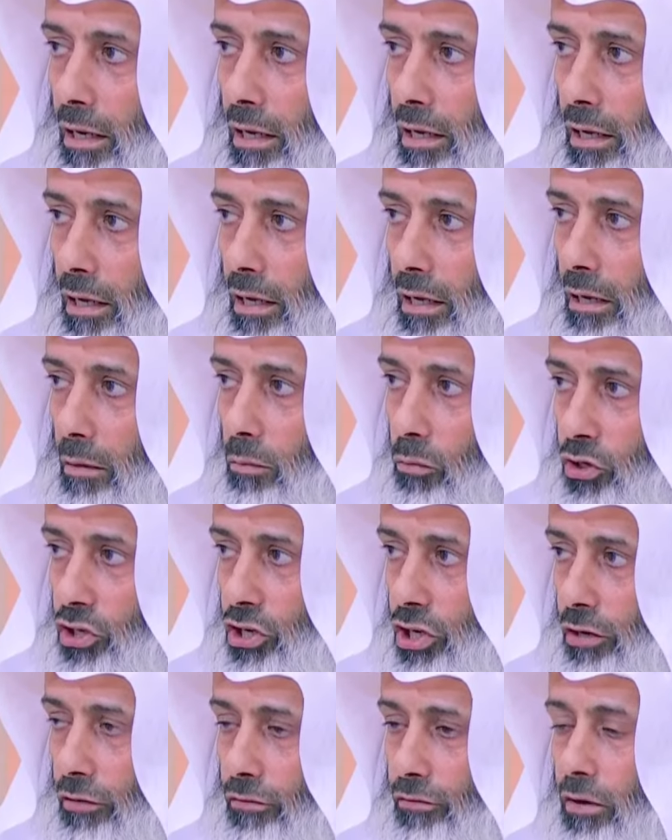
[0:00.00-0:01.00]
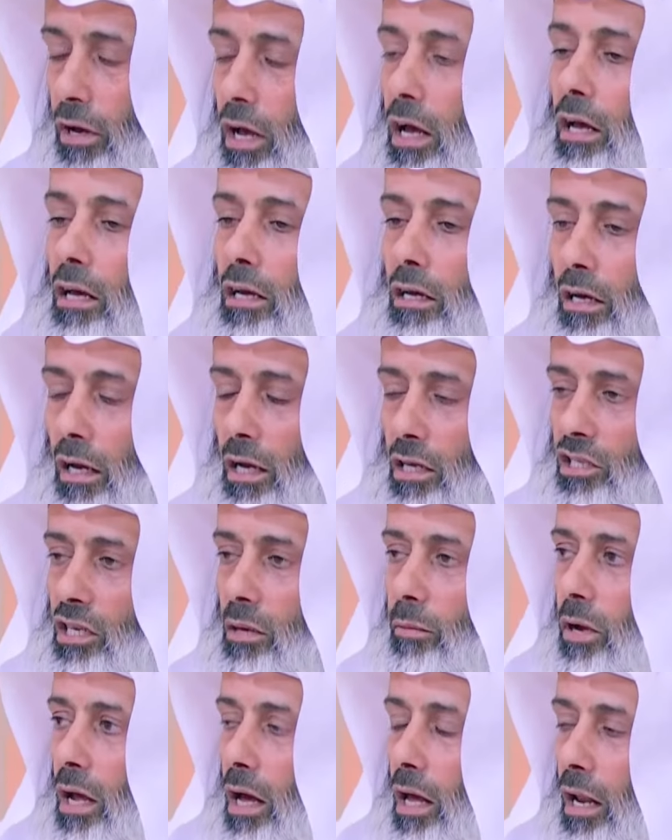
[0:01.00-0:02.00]
المشرف
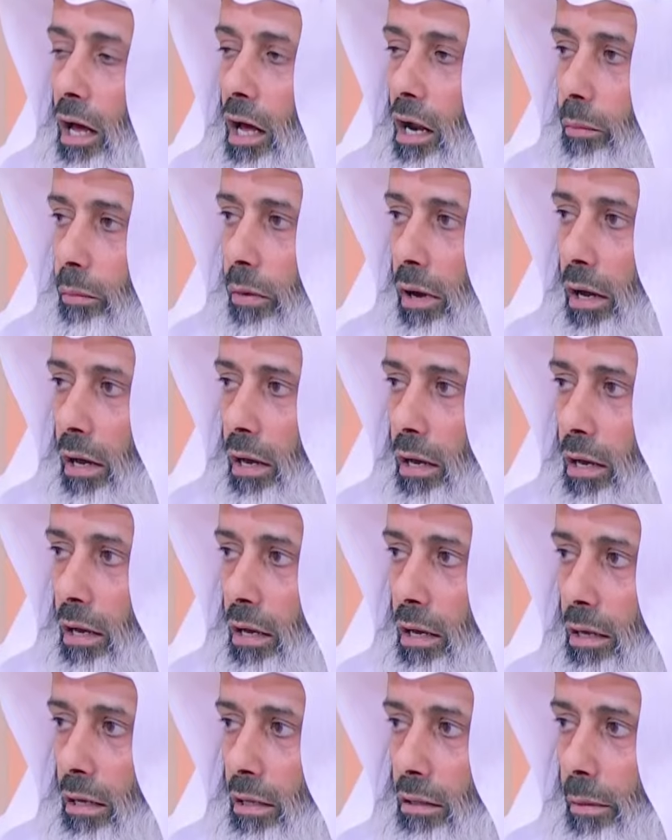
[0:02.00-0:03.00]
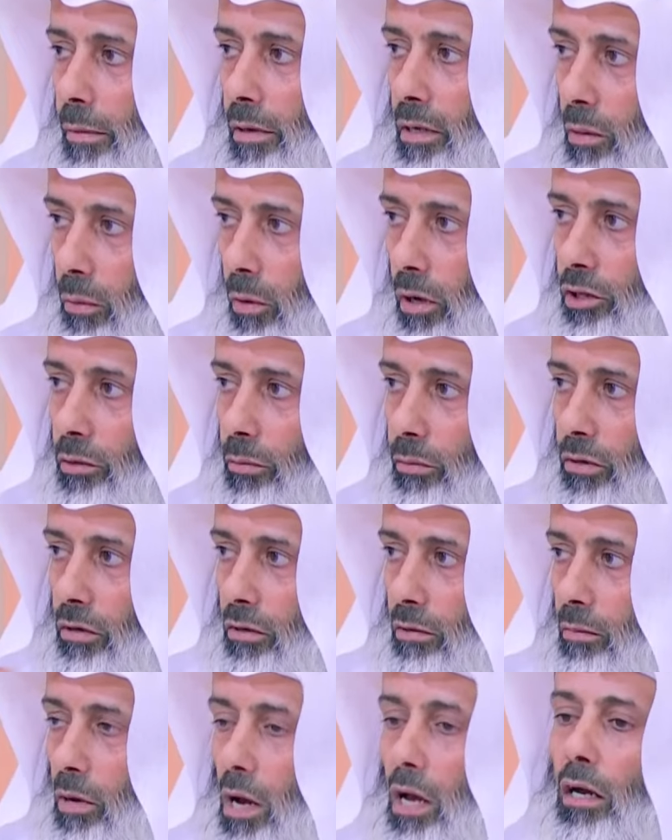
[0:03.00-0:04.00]
قسمناها الى اربع آه، طبعا انا واحد
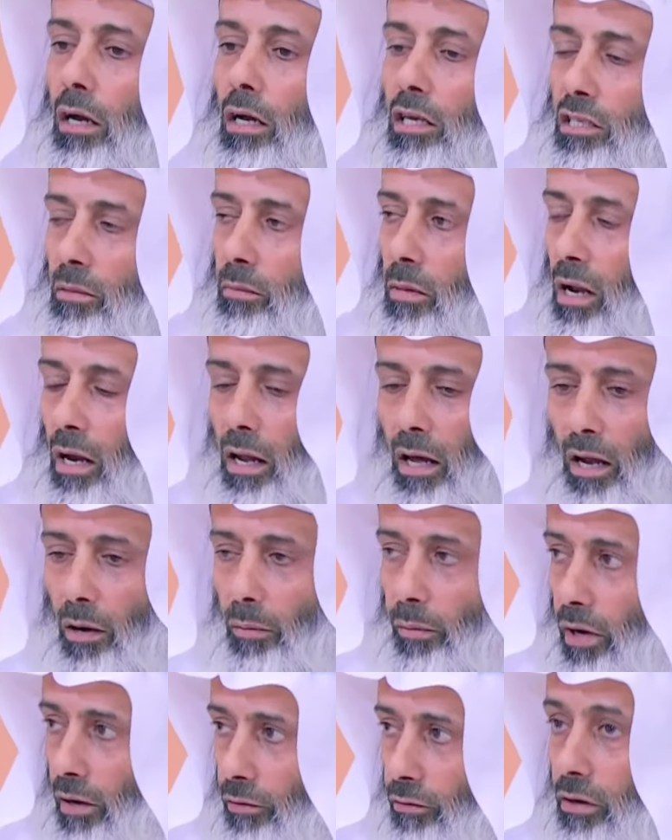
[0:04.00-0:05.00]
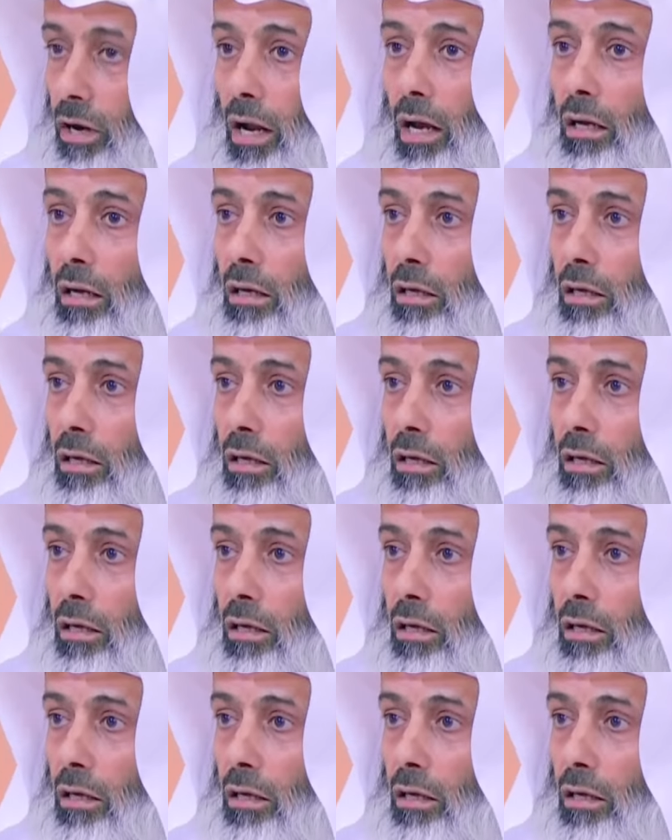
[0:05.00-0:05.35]
منهم قسمناها الى اربع فرق